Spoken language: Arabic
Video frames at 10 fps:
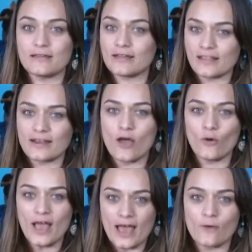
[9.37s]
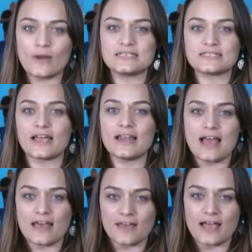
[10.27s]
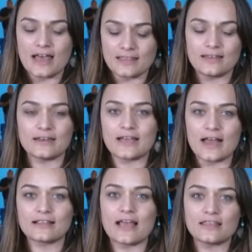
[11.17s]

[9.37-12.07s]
نتنياهو حاول يستغل هذا هذه الكارت